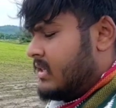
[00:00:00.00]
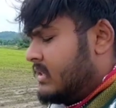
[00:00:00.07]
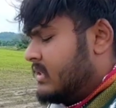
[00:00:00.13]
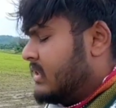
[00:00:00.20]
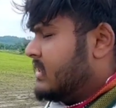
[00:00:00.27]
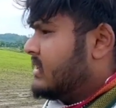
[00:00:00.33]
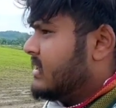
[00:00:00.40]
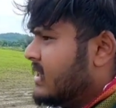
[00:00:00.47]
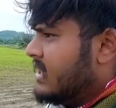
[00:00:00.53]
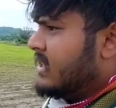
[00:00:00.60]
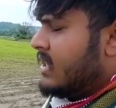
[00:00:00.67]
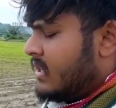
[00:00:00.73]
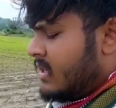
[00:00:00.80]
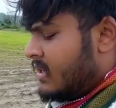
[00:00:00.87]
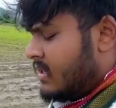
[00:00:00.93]
चीज़ यही है
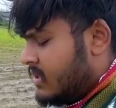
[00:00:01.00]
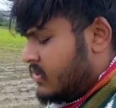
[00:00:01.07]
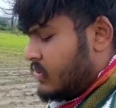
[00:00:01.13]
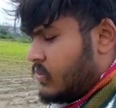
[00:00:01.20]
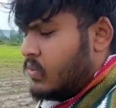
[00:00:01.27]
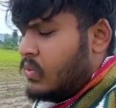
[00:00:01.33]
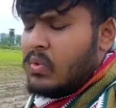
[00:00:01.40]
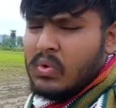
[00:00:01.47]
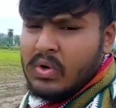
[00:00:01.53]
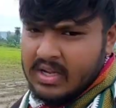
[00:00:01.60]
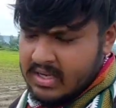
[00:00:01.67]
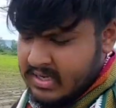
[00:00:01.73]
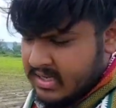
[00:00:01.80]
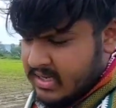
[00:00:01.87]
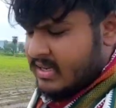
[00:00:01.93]
सुकून है
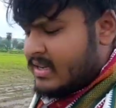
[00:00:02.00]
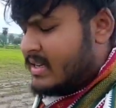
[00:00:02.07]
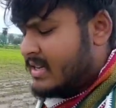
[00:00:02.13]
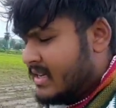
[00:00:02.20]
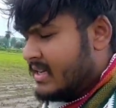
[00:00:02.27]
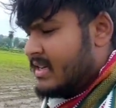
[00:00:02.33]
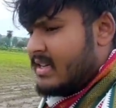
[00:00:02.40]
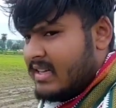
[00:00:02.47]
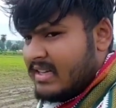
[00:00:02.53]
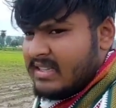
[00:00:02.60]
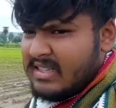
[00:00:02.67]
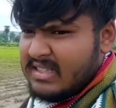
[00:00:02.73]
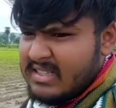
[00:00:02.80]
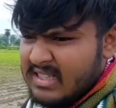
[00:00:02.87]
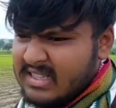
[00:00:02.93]
किसी
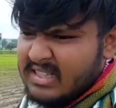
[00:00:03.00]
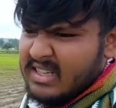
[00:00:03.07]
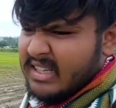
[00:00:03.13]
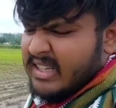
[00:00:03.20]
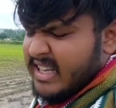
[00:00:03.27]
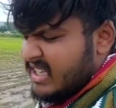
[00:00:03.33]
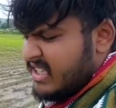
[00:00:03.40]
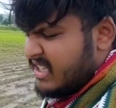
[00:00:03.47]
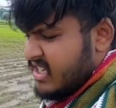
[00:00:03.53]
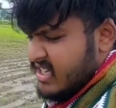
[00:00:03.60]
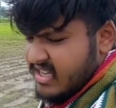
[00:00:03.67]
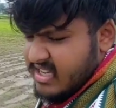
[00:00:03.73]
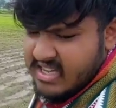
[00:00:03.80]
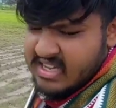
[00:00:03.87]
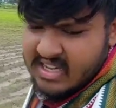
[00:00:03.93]
चीज़ का टेंशन
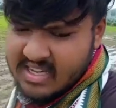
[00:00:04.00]
नहीं